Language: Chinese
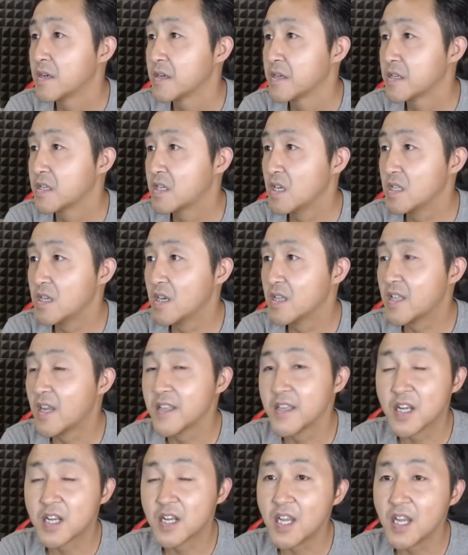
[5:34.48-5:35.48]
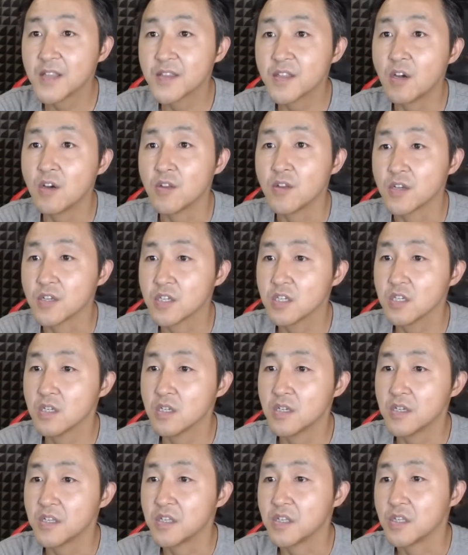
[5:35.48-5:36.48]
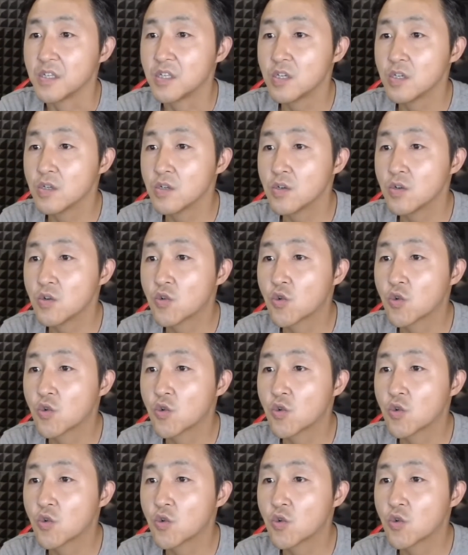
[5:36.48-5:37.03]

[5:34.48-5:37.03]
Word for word: 现在大家看到的是已经